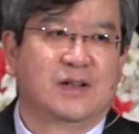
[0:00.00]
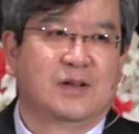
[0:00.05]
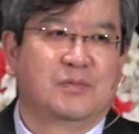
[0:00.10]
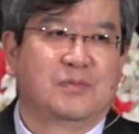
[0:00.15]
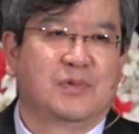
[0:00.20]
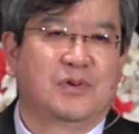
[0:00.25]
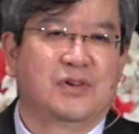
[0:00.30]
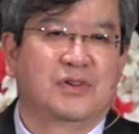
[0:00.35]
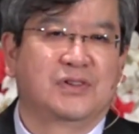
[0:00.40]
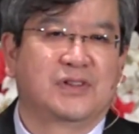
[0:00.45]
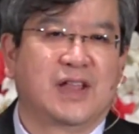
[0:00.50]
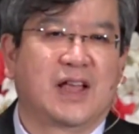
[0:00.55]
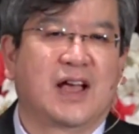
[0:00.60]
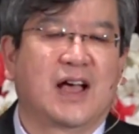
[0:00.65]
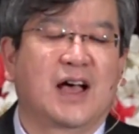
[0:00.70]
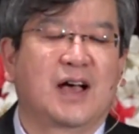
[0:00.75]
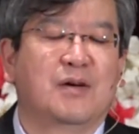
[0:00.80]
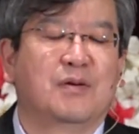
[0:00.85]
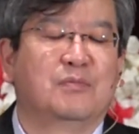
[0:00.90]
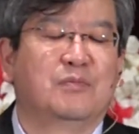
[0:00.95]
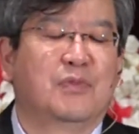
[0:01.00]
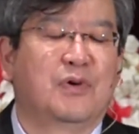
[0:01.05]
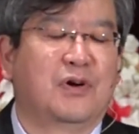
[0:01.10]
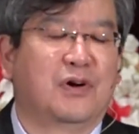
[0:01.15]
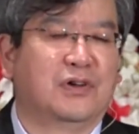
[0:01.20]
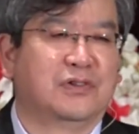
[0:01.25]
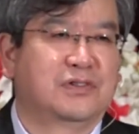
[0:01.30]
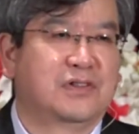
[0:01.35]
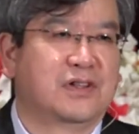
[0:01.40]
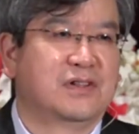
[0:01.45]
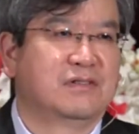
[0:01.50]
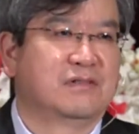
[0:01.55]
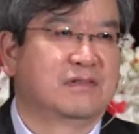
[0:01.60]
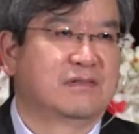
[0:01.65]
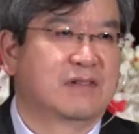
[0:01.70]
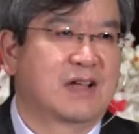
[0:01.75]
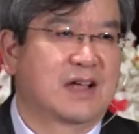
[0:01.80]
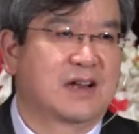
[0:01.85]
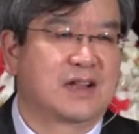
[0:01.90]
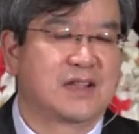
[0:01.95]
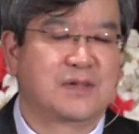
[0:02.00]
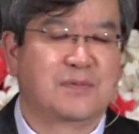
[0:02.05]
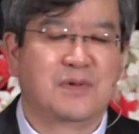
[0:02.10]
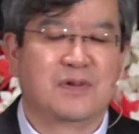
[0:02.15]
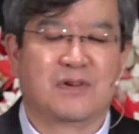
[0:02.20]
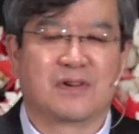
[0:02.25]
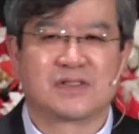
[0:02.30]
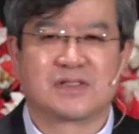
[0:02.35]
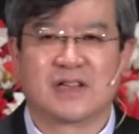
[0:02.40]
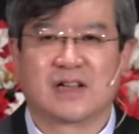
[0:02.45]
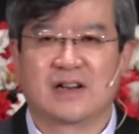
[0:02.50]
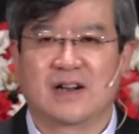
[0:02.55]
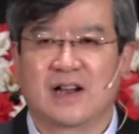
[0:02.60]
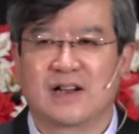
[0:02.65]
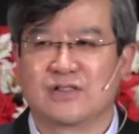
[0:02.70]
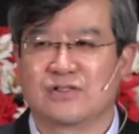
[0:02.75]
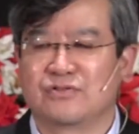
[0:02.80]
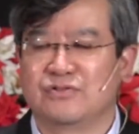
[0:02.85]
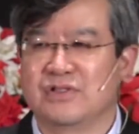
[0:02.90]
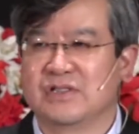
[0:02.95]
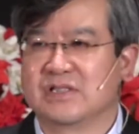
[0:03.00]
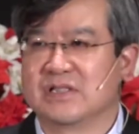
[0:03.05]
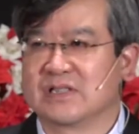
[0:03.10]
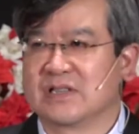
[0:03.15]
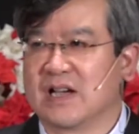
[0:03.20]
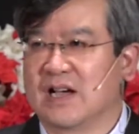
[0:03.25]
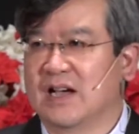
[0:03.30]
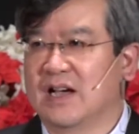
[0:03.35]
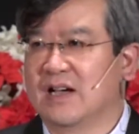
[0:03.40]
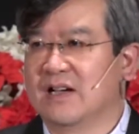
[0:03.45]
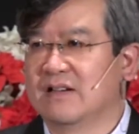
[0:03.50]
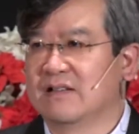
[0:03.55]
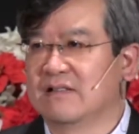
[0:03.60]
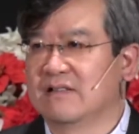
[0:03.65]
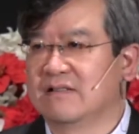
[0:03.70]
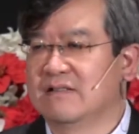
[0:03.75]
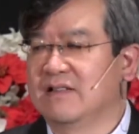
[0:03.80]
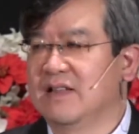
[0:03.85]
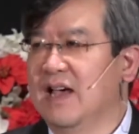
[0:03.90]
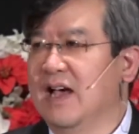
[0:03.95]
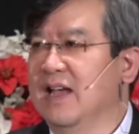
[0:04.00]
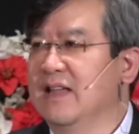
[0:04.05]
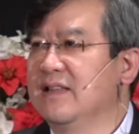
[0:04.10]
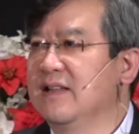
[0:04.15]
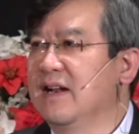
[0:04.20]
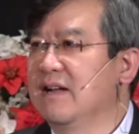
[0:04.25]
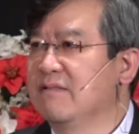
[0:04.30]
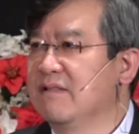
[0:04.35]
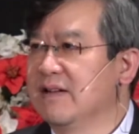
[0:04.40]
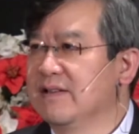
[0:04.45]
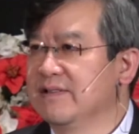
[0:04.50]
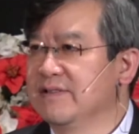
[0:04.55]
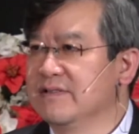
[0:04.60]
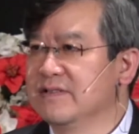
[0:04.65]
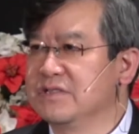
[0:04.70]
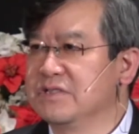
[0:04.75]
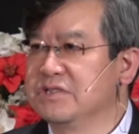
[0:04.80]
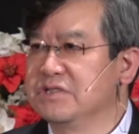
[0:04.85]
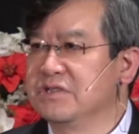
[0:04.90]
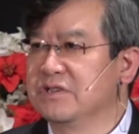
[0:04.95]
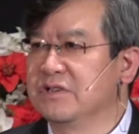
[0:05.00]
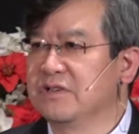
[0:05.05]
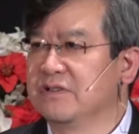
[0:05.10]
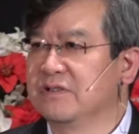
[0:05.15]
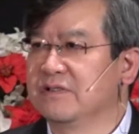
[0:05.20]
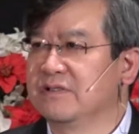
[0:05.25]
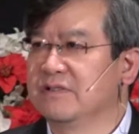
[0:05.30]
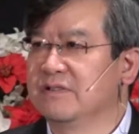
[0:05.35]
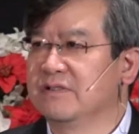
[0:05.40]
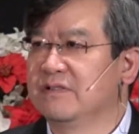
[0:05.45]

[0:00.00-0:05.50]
뭐 내가 뭐 어떤 하나님의 역사를 할 수 있을까? 그게 아니라고 하는 것이죠.